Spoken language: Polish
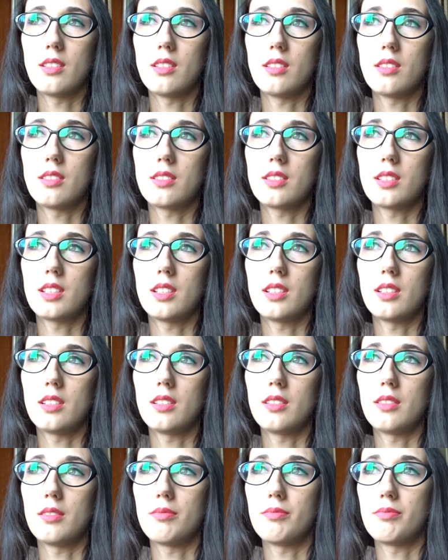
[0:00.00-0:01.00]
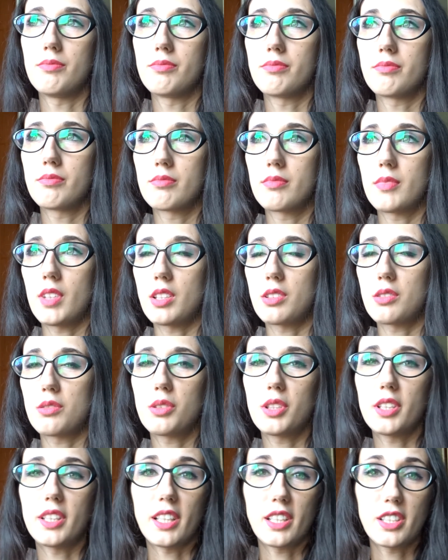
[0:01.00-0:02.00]
z, a z
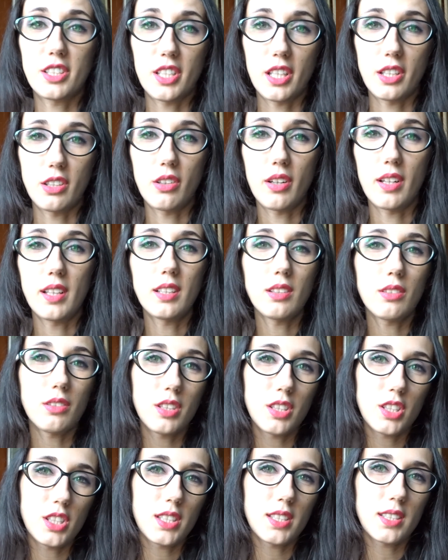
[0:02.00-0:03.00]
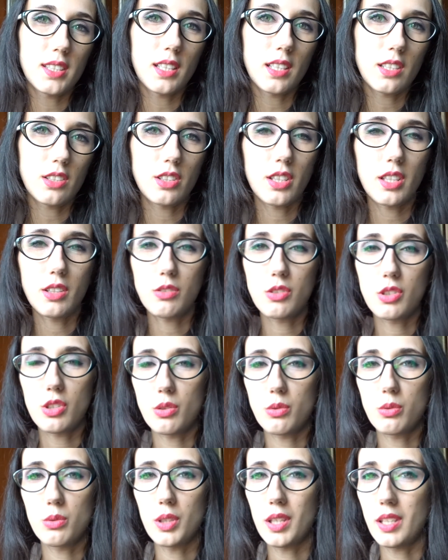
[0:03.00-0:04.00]
drugiej tak średnio, ale to też jest teraz, że ja noszę
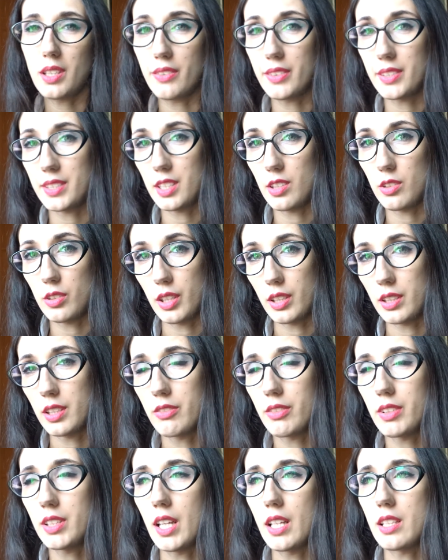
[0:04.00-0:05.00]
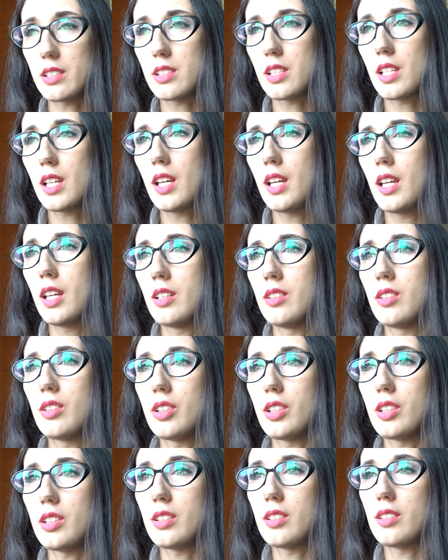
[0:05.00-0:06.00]
okulary, więc tego tak nie widać. No
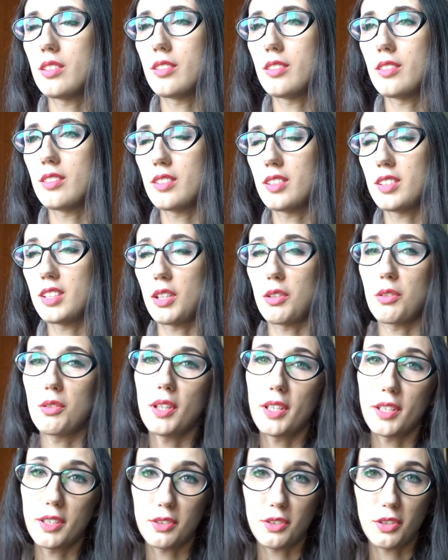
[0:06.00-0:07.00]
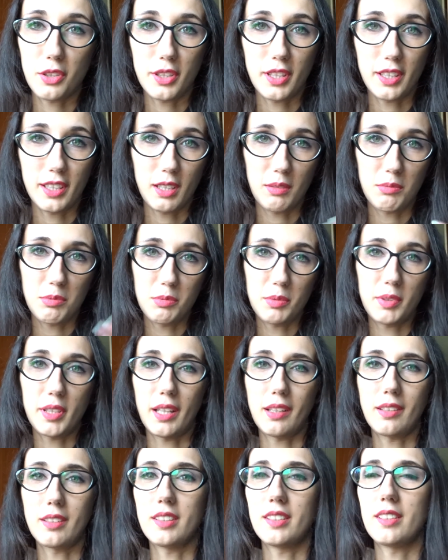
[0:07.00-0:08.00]
i te okulary trochę tak jakby mi
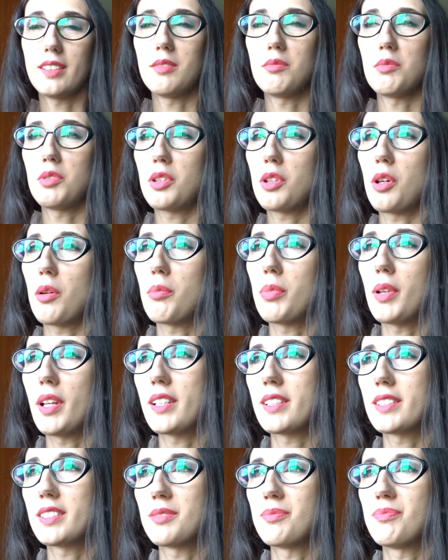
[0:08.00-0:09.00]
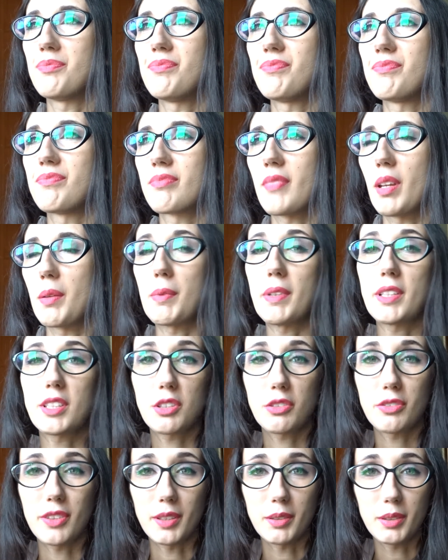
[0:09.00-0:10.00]
ten yy, mój kompleks mm,
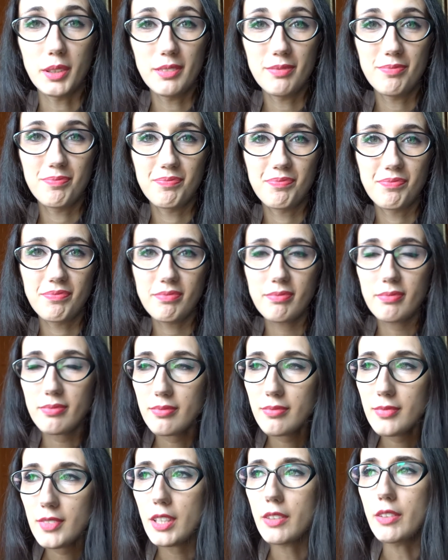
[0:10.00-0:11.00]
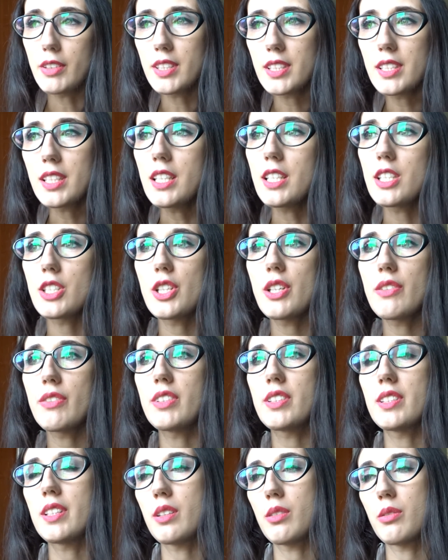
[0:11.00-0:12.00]
maskowały, więc nie źle,
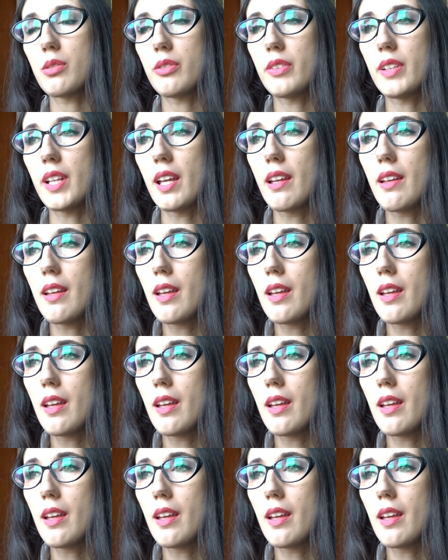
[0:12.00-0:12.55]
więc na tą chwilę